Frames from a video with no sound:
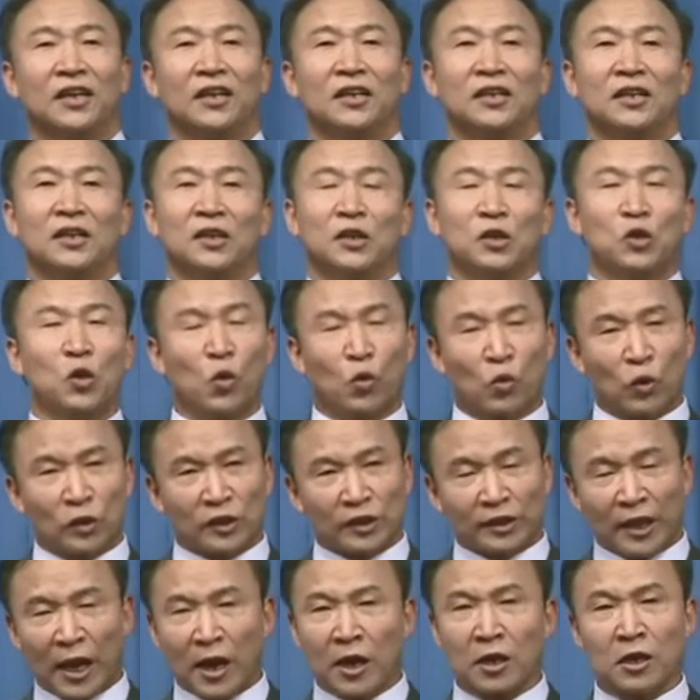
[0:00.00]
如果
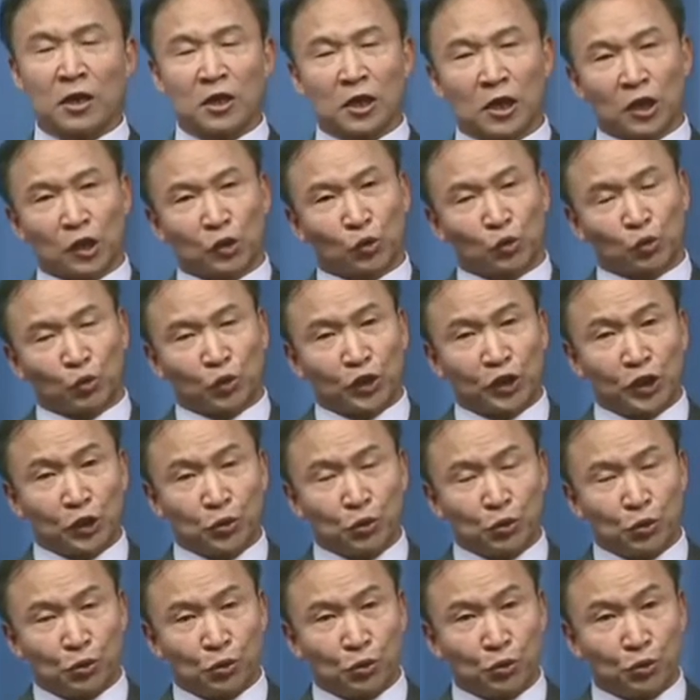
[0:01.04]
单个组织
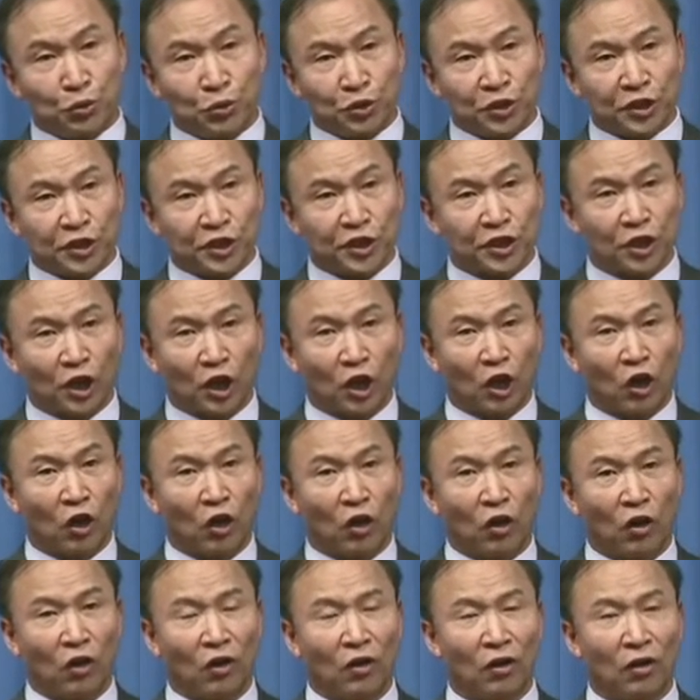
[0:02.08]
语句的时
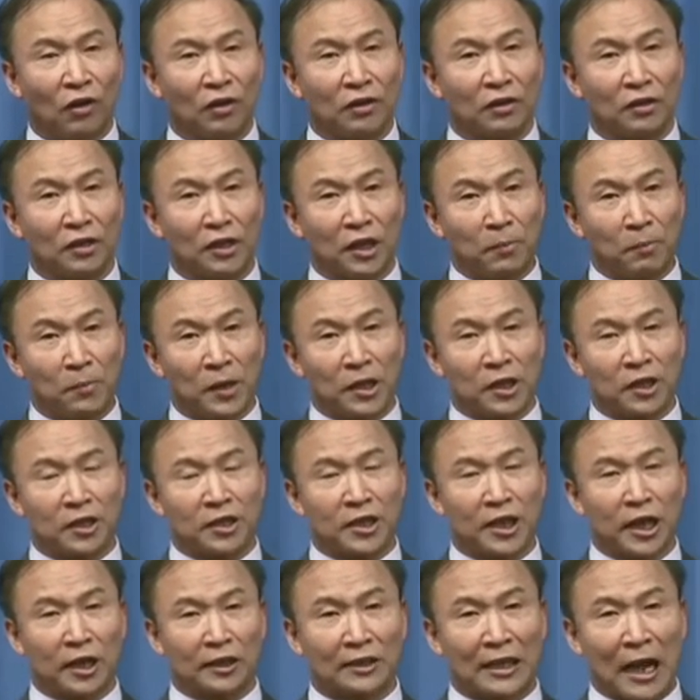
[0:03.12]
候，能不能
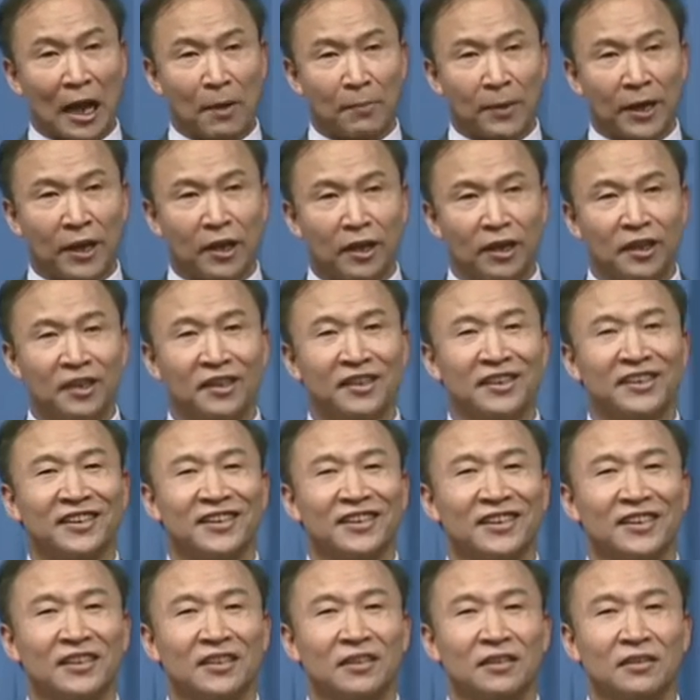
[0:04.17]
这样搭配呢？
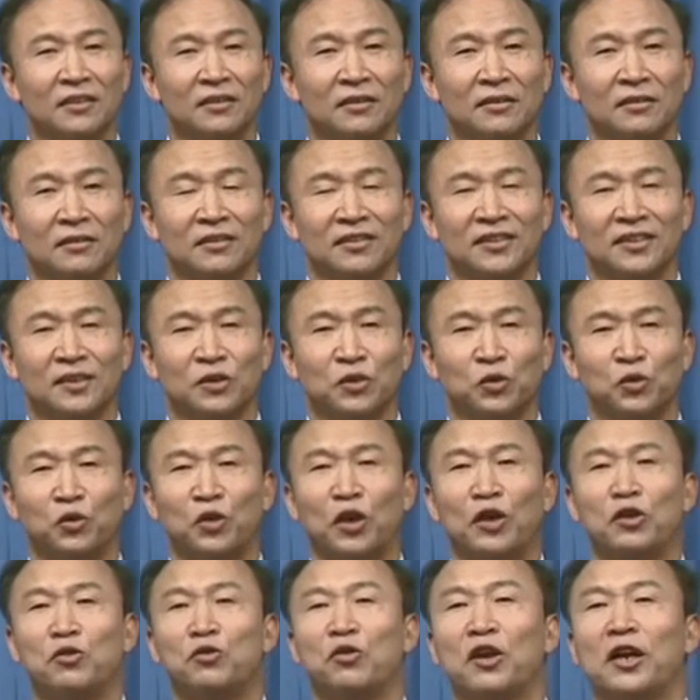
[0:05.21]

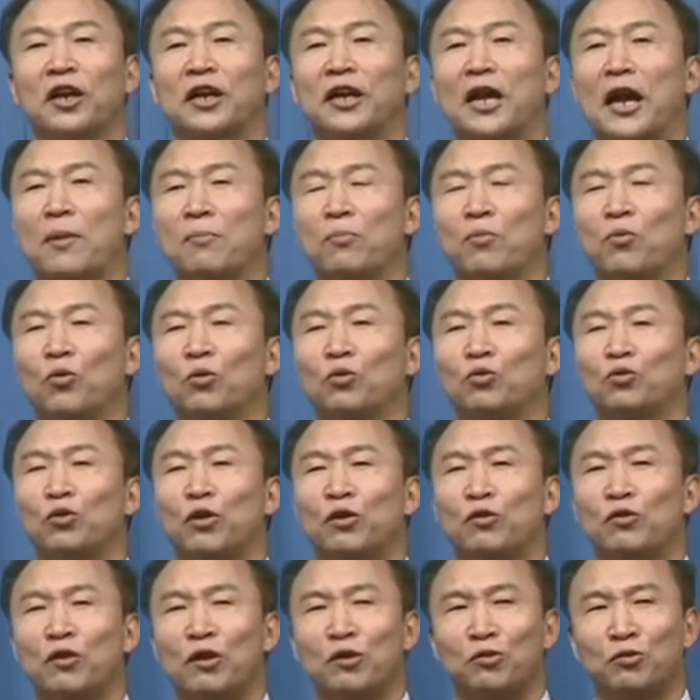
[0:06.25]
宣传干部、
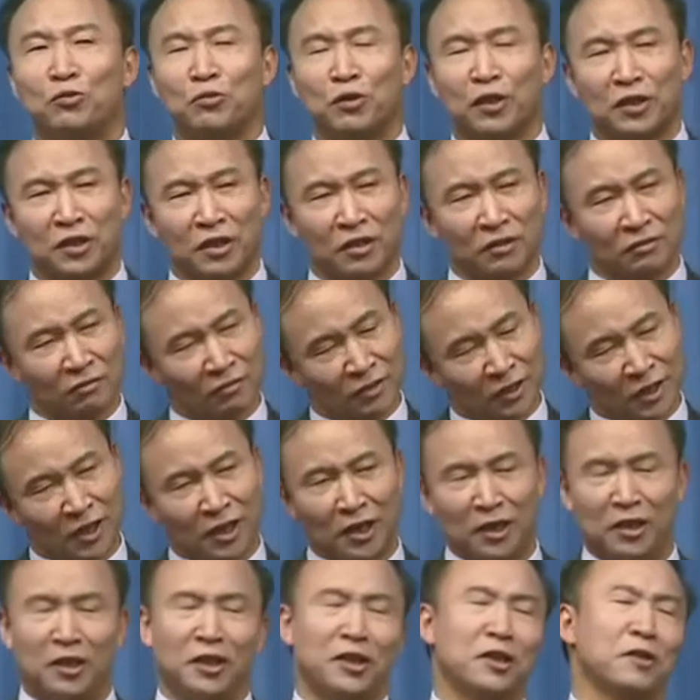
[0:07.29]
宣传学生
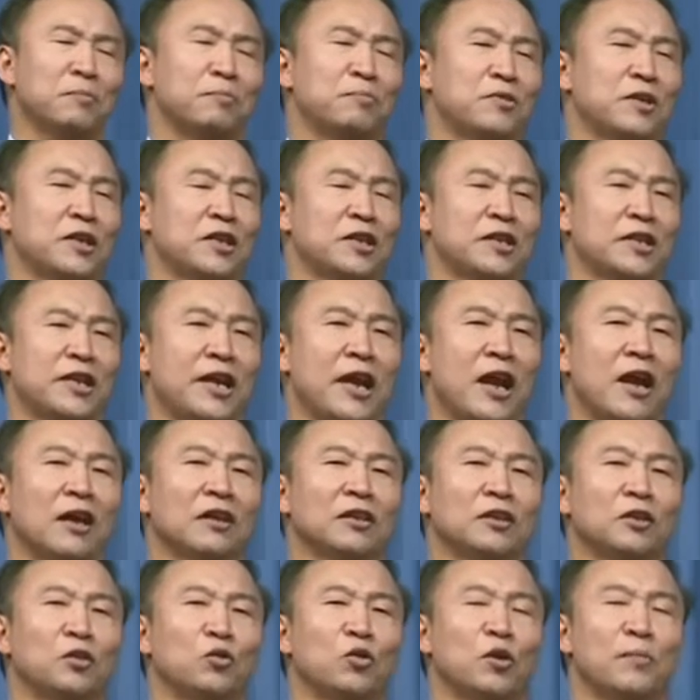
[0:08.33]
肯定不能这样。
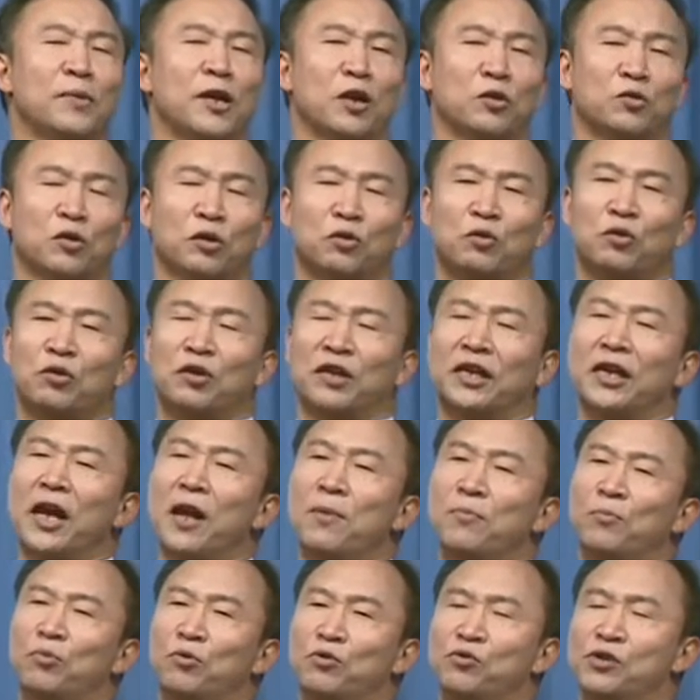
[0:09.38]
我们要说，对
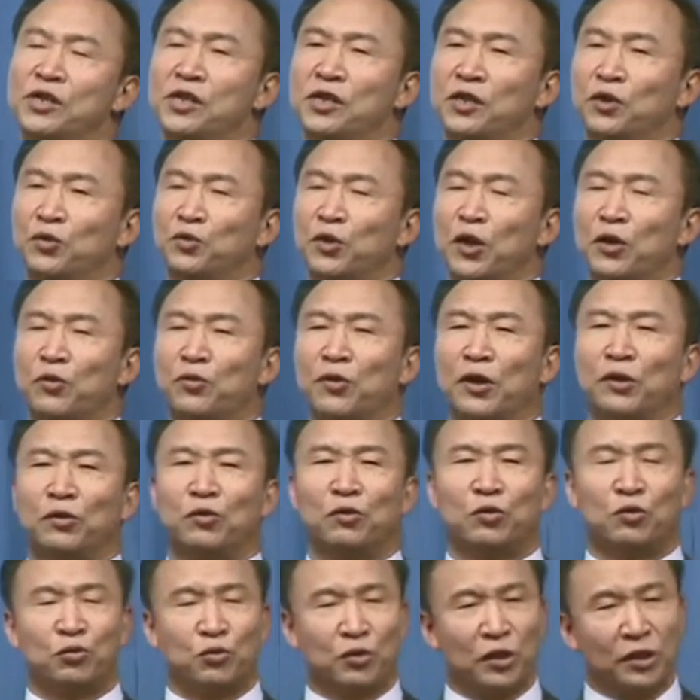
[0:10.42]
干部进行宣传，
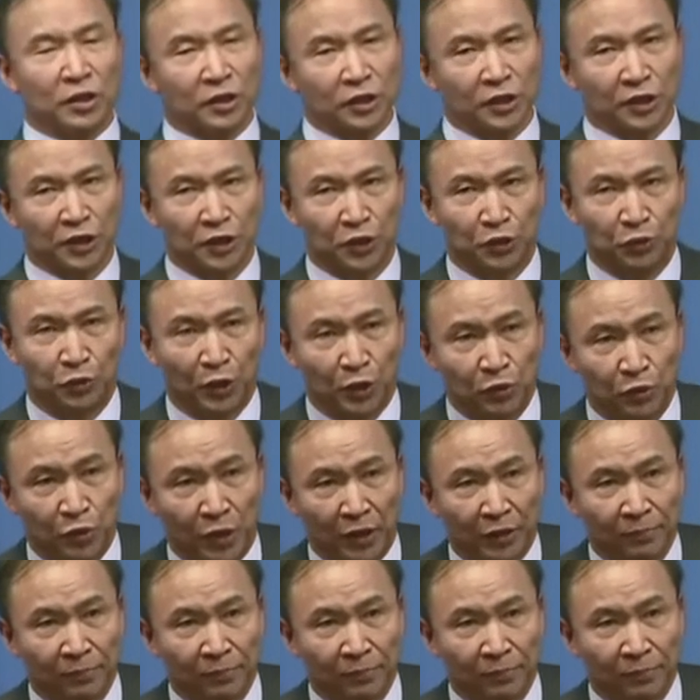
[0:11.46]
对学生进行宣传。